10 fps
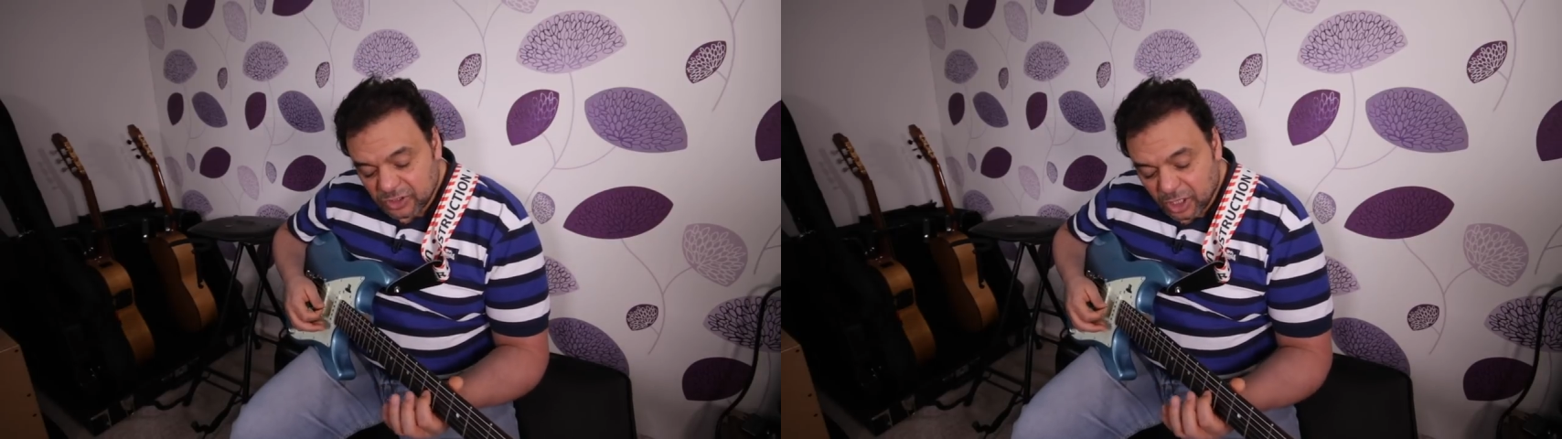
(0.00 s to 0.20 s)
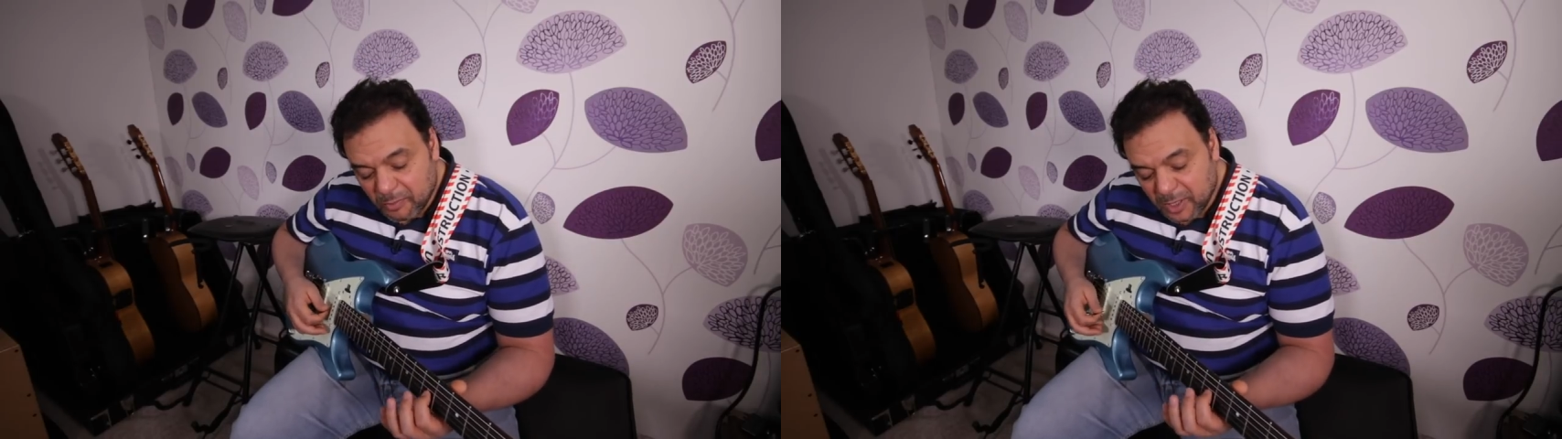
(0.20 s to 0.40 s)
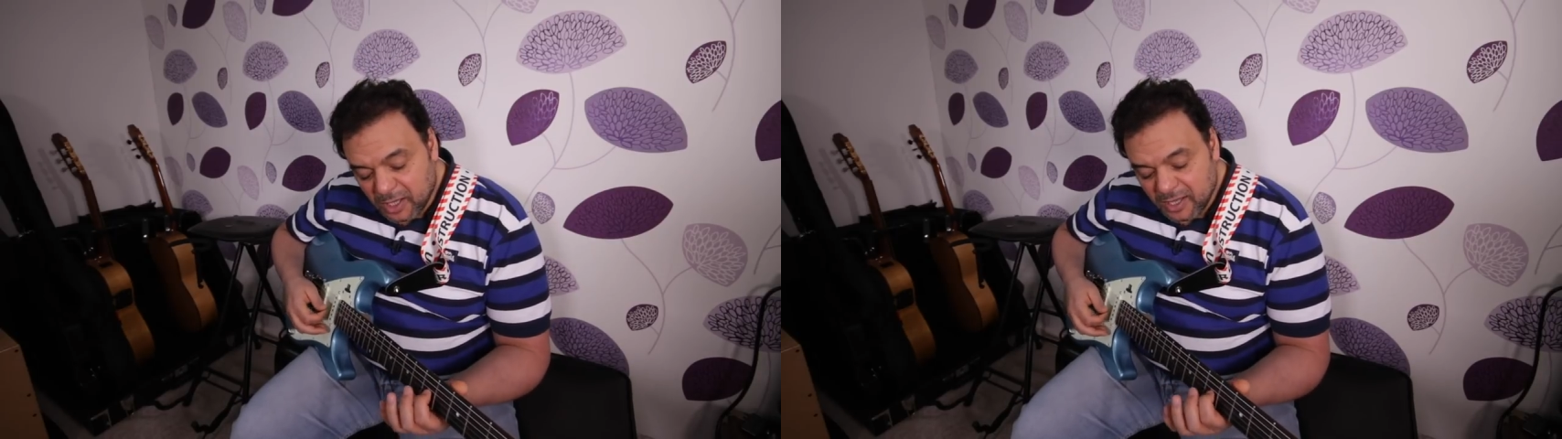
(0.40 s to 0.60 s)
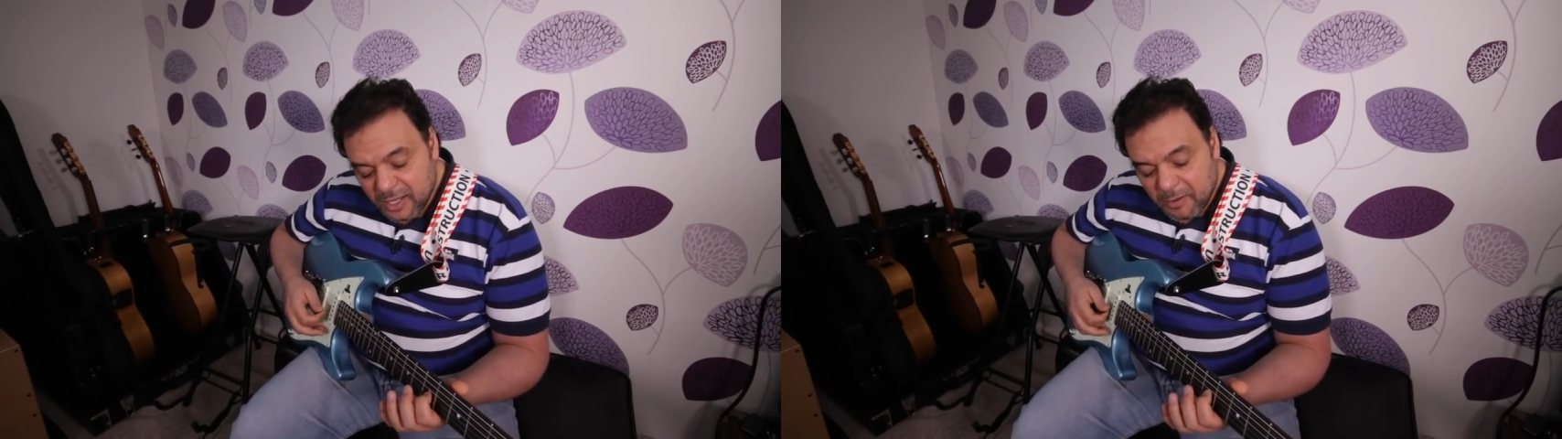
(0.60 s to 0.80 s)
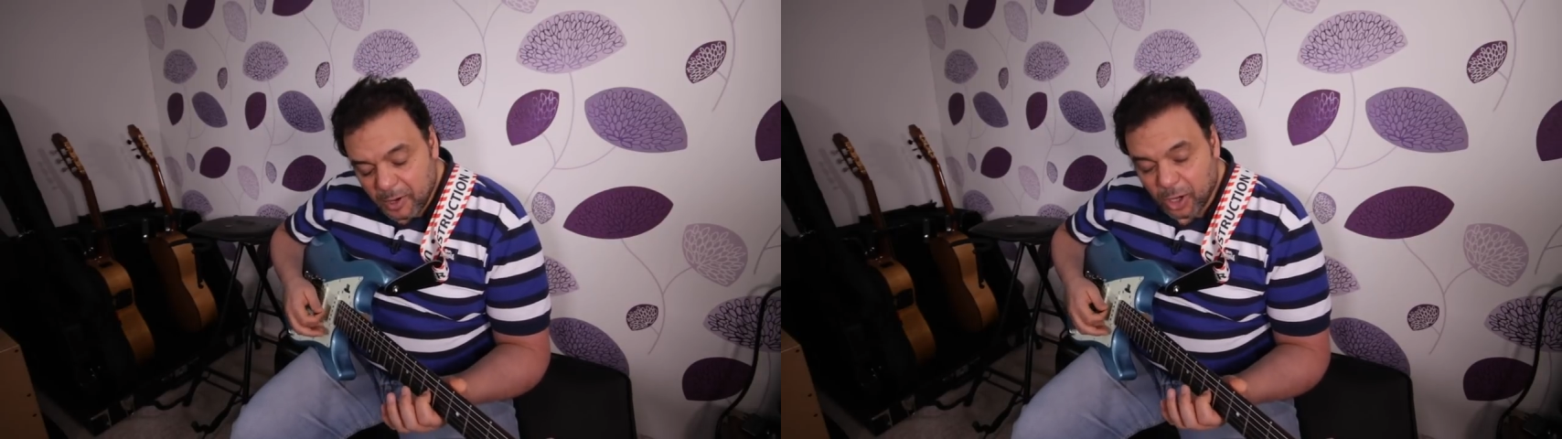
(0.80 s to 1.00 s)
طالما انا
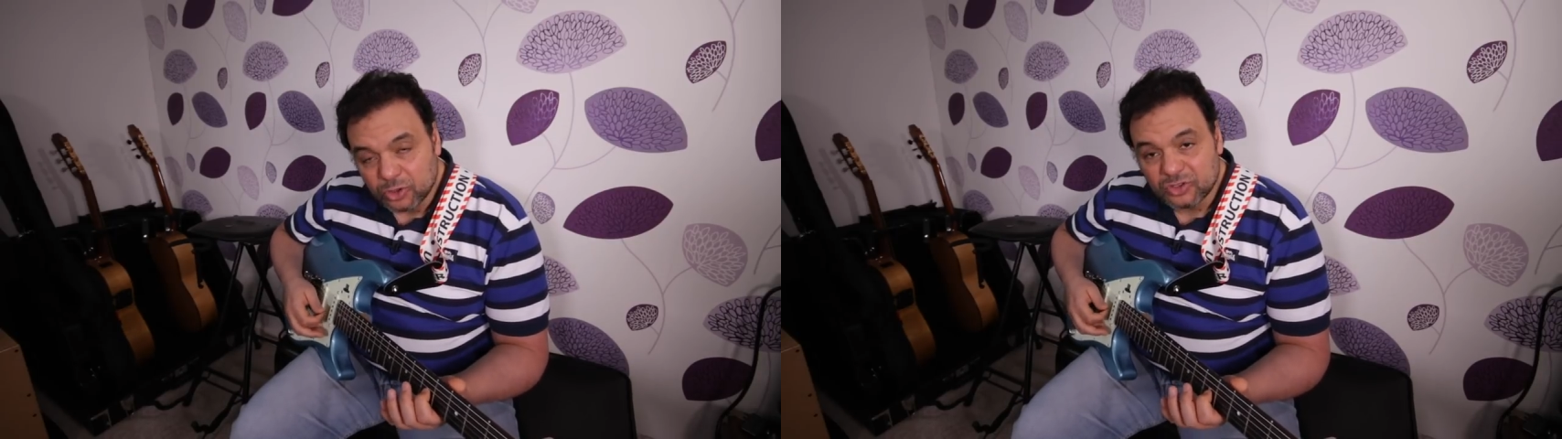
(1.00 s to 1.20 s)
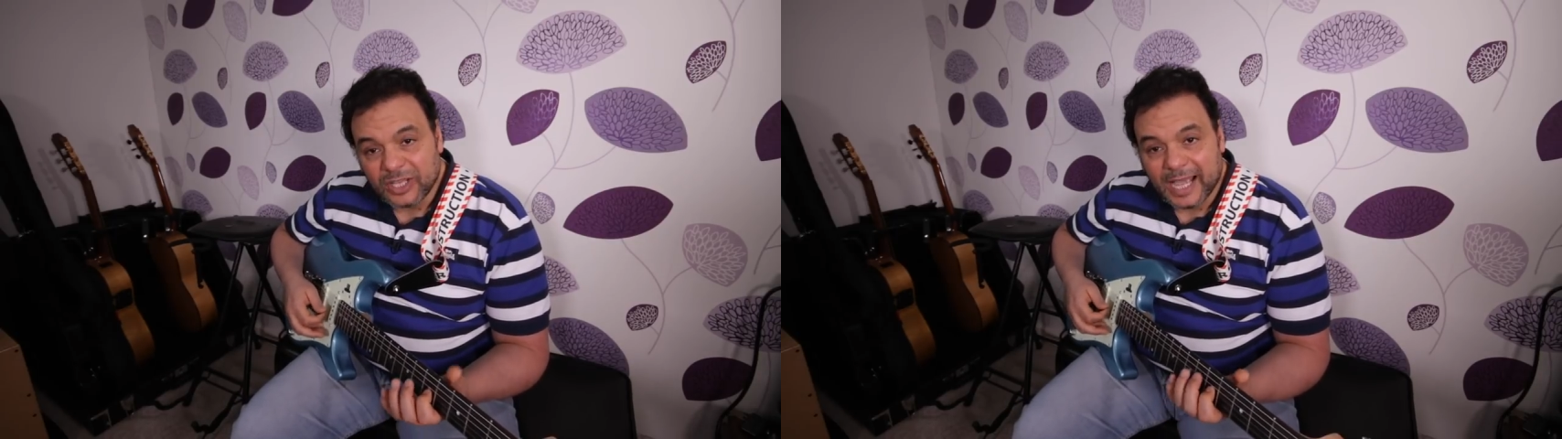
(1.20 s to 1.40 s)
بحط